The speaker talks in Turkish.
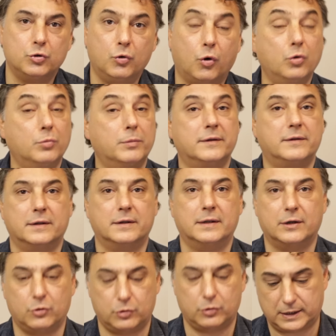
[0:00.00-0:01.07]

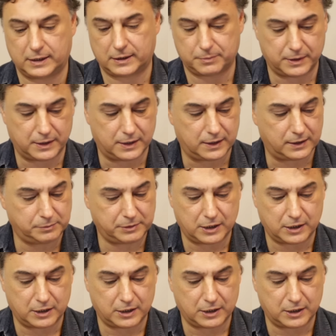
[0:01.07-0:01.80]
olmadığına yönelik bir,